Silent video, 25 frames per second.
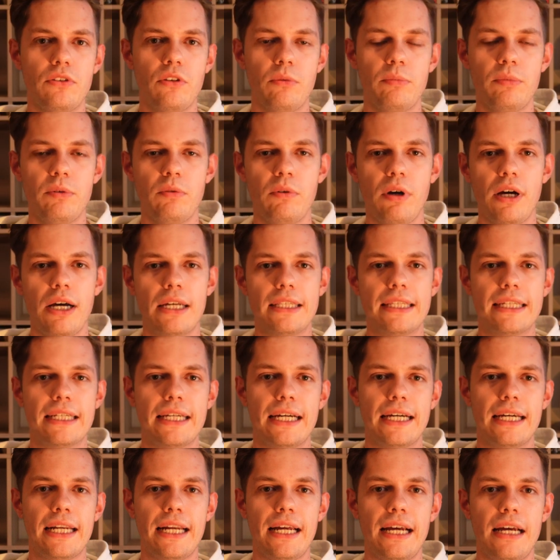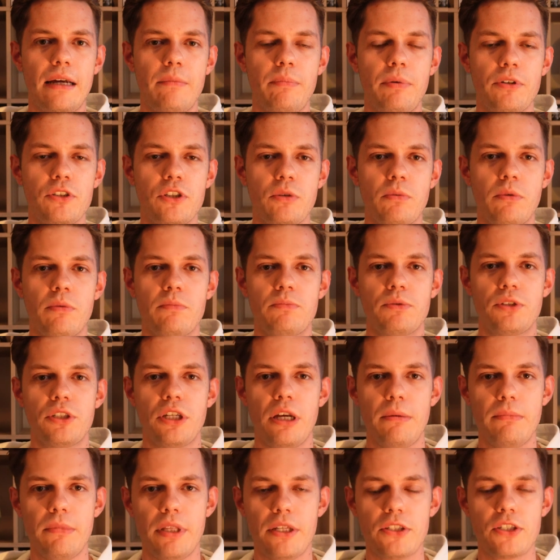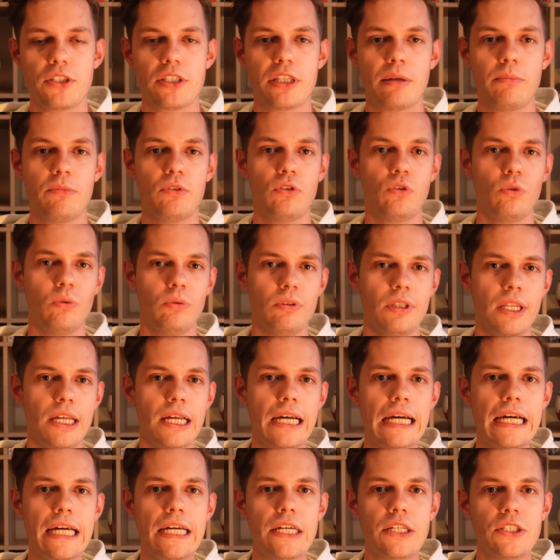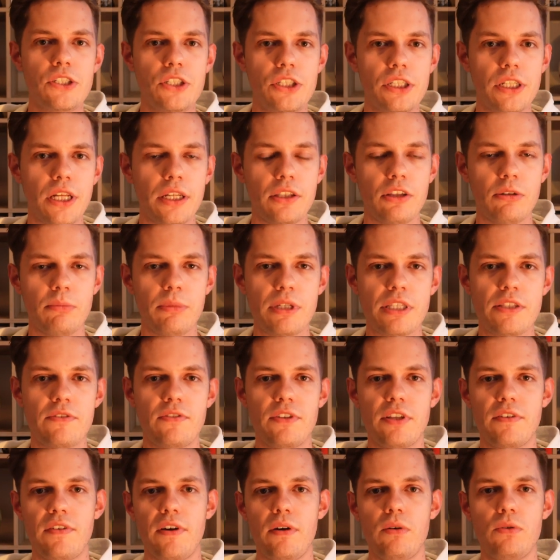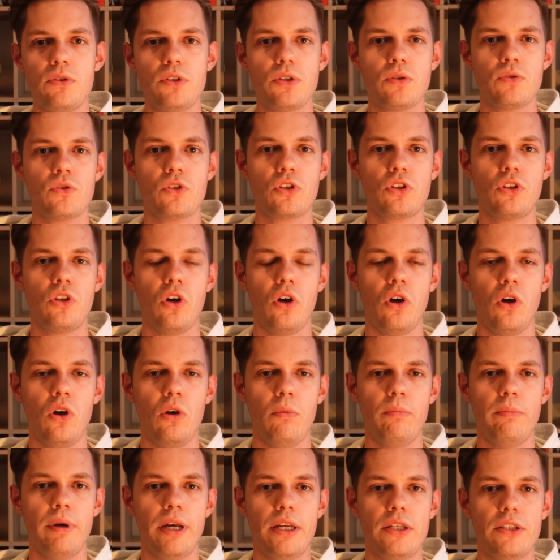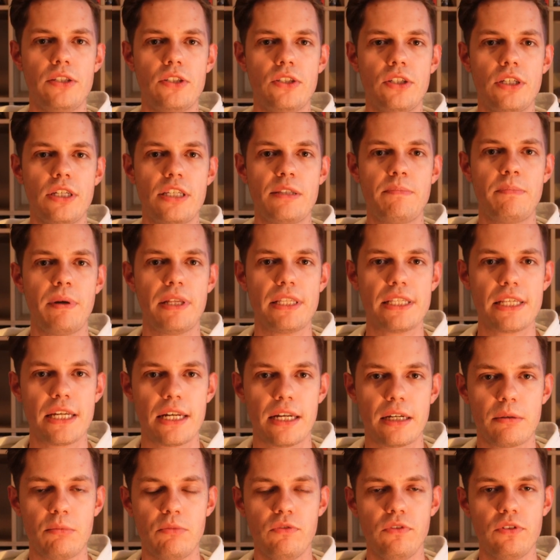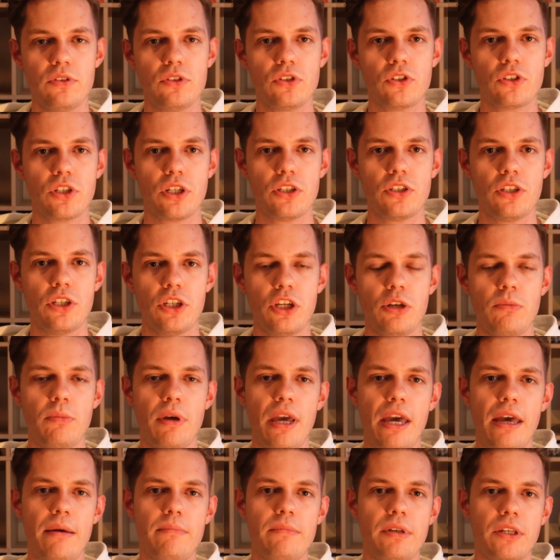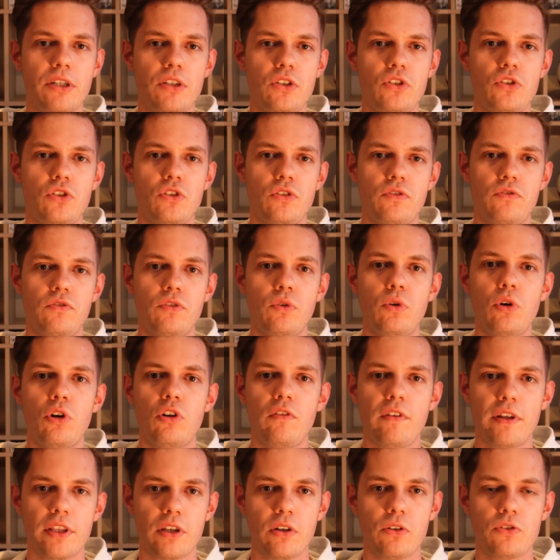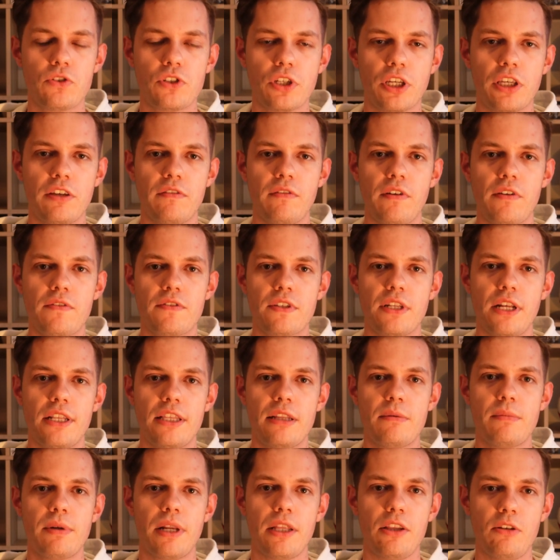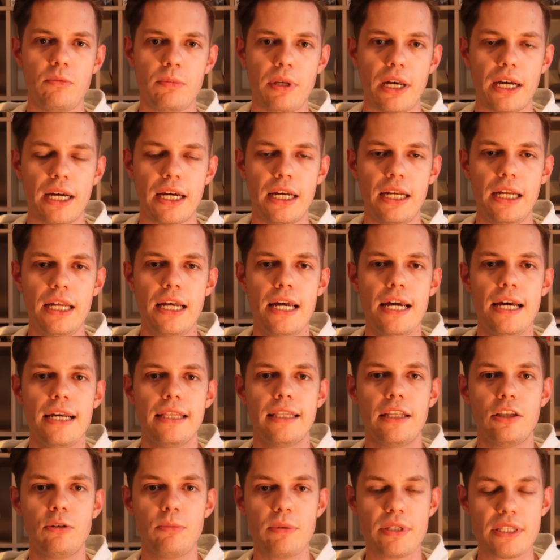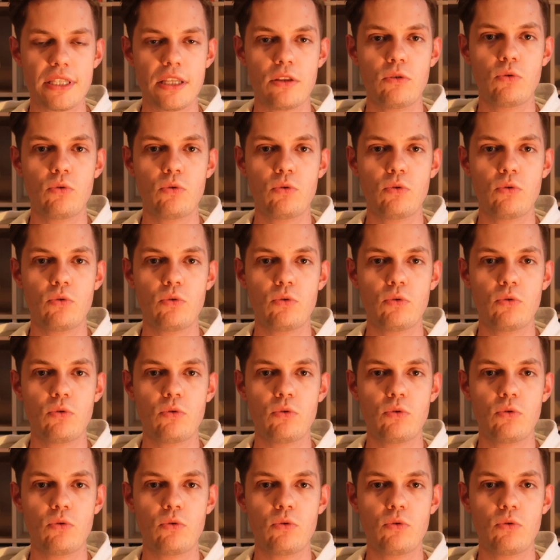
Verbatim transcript: to była taka gra, powiedziałbym, przyjemna, czasami trudna. Dziś natomiast wydawało się, że to będzie spacerek. Mówiąc szczerze, nie miałem jakichś wygórowanych oczekiwań względem Radomiaka, natomiast ta